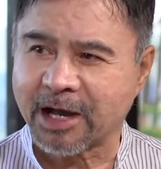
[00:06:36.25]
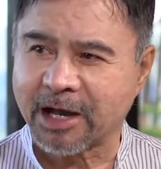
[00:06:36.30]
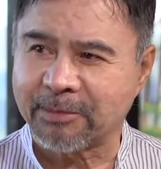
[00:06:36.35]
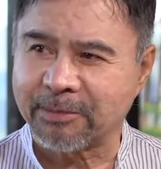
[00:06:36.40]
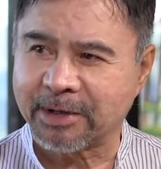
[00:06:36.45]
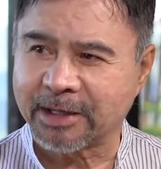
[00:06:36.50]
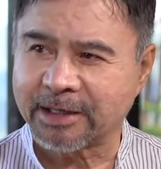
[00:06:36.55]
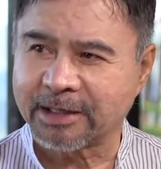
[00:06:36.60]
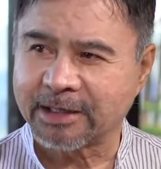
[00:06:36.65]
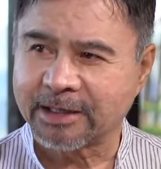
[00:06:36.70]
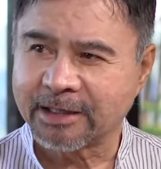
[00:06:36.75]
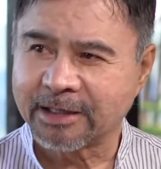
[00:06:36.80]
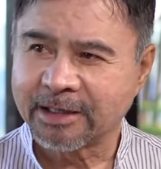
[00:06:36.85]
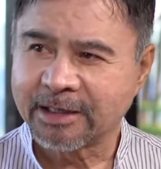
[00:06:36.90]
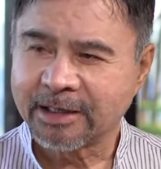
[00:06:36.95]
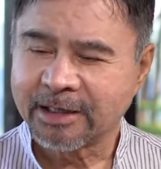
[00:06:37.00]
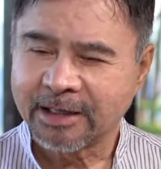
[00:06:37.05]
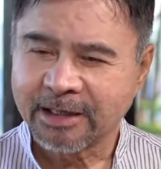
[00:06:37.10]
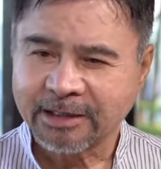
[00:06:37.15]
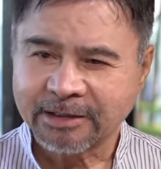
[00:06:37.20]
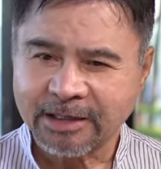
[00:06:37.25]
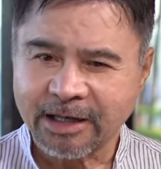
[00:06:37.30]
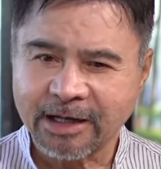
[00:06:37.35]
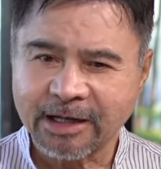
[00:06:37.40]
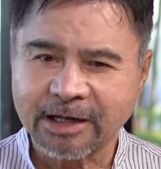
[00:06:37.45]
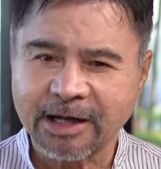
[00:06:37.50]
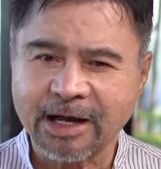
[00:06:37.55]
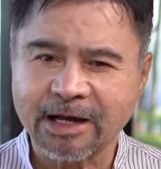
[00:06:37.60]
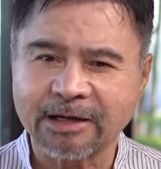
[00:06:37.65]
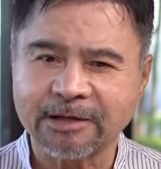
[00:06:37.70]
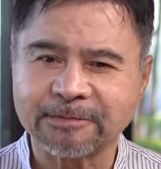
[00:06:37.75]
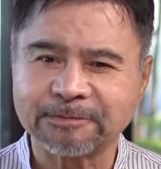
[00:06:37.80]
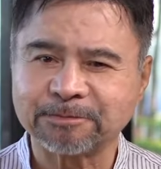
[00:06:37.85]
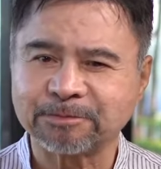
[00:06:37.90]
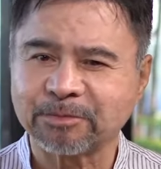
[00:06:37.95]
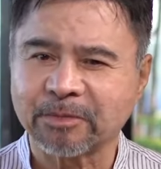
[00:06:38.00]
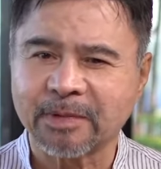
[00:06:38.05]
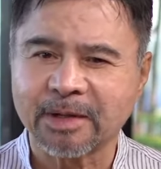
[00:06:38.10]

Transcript: kamay. Talagang